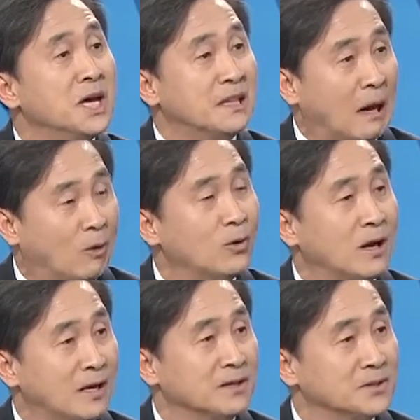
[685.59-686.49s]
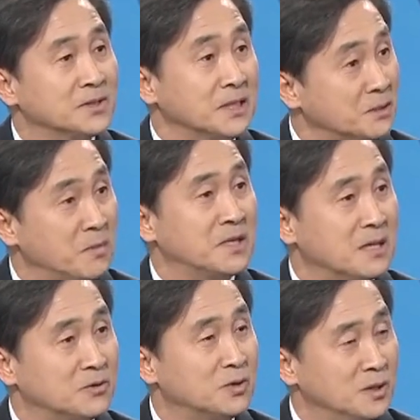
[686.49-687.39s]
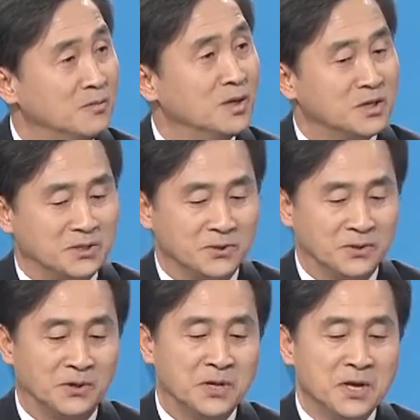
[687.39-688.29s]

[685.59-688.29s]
나올 가능성을 사실 배제할 수 없는 거죠.